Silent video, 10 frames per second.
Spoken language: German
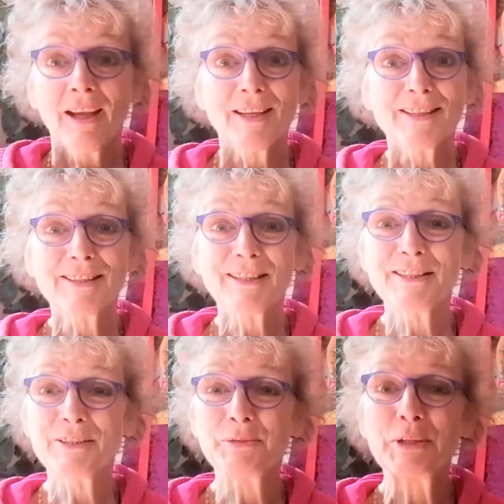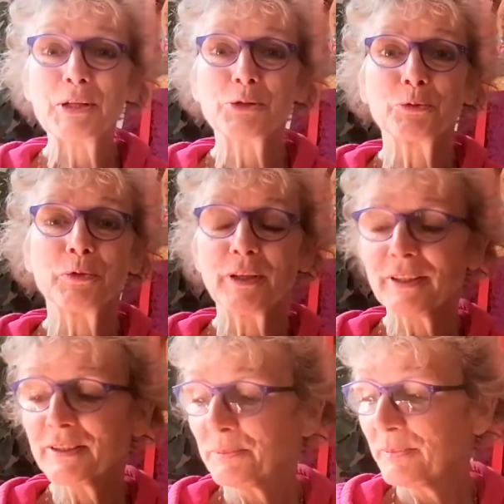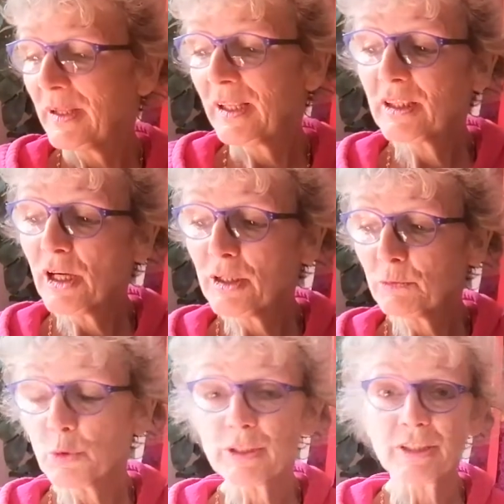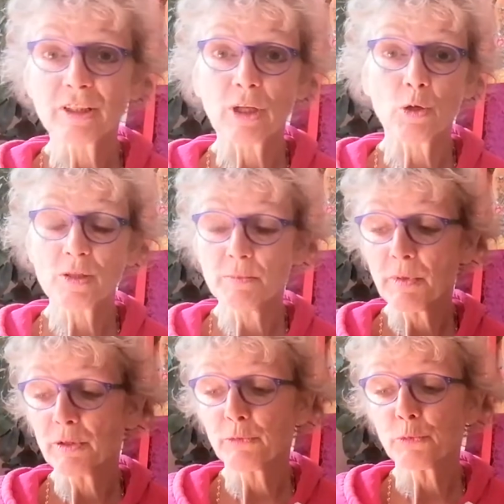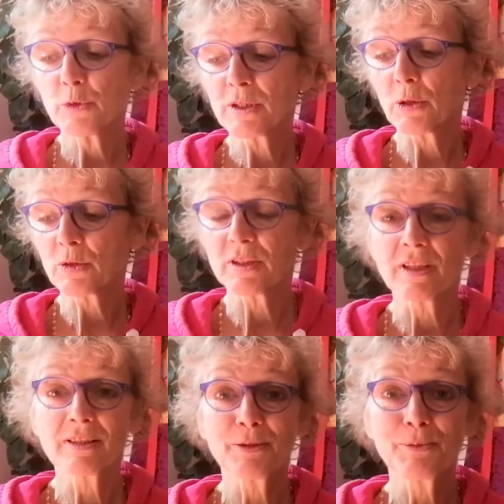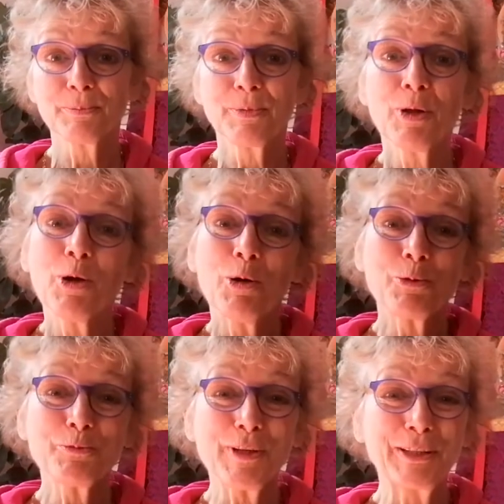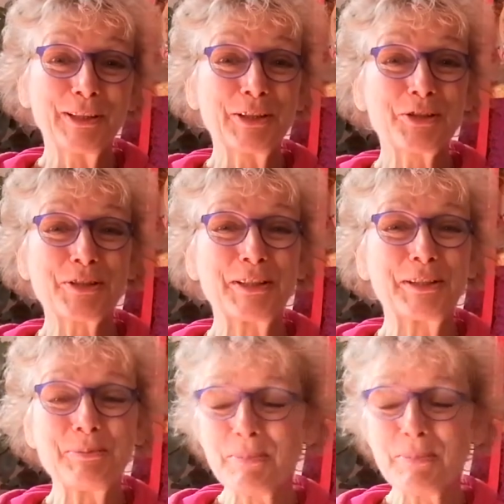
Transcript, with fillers: Es ist wieder soweit. Egal wohin ich draußen meine Füße auch setze, unweigerlich stehe ich